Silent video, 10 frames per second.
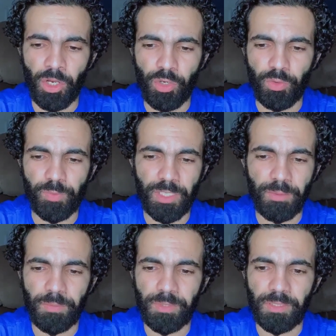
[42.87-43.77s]

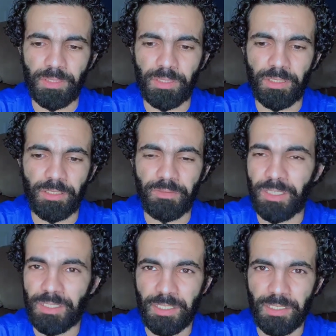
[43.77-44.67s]
وبسبب ان في
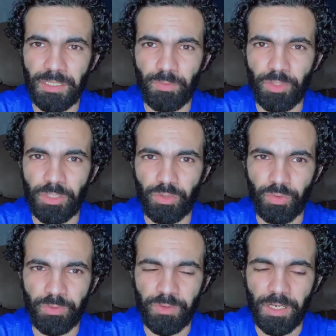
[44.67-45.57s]
ناس كتير ممكن
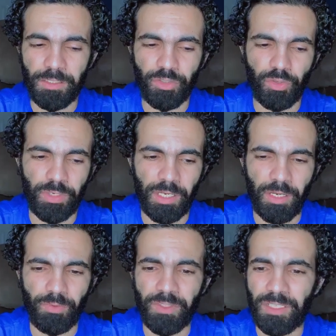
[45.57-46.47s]
تكون فقدت شغلها
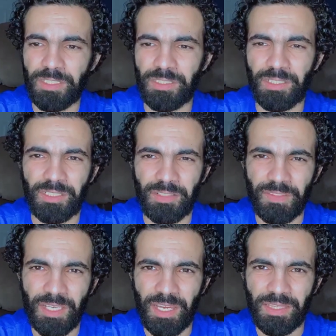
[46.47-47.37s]
وفي ناس كتير
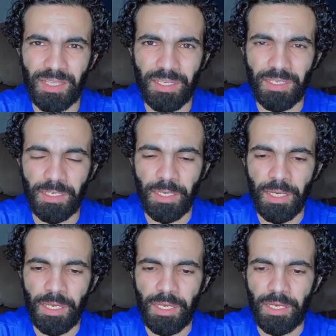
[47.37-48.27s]
نفسها تلاقي
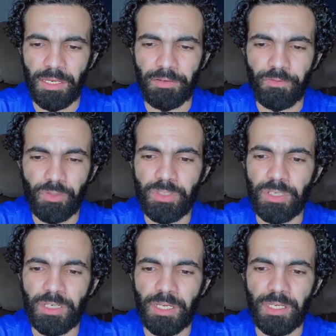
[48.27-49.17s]
آه، فرصة
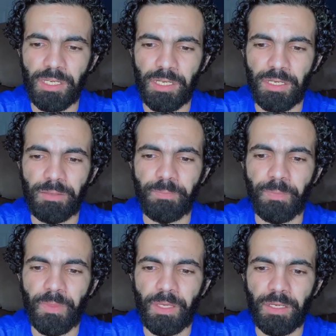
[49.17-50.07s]
ان هي
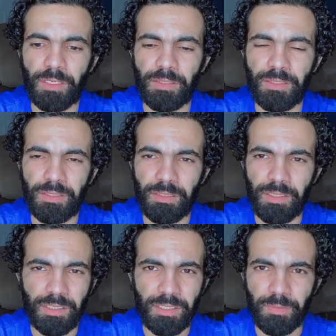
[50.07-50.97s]
آه،
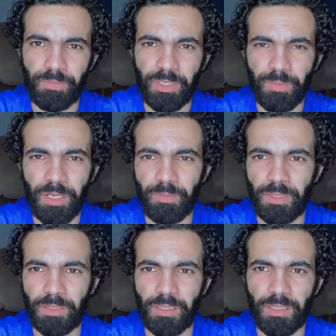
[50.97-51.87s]
تكسب ربح من
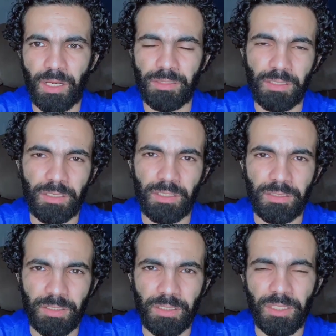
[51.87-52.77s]
طريق عن طريق
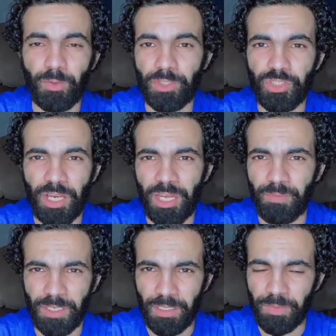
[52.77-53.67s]
الانترنت او تشتغل
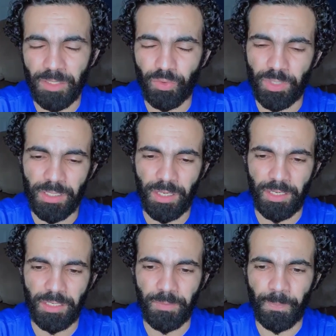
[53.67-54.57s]
من البيت وكده
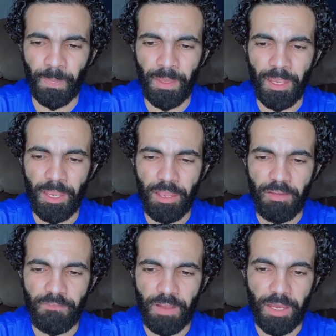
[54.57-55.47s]
يعني
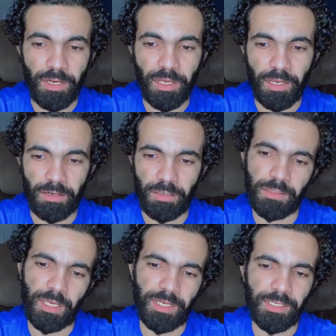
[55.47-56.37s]
فانا كان
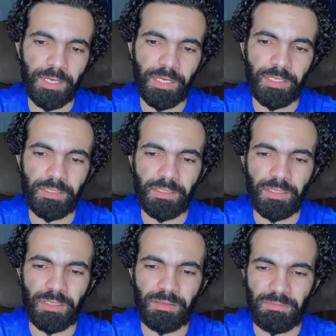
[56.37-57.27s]
ردي عليها ان
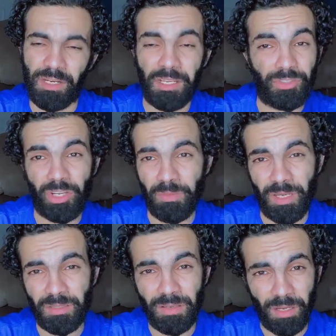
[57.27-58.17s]
لا يا
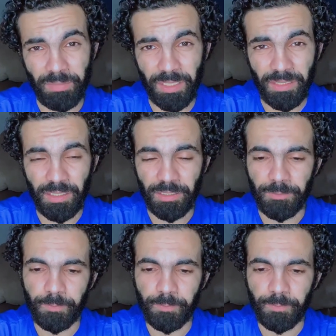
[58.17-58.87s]
شيماء صعب جدا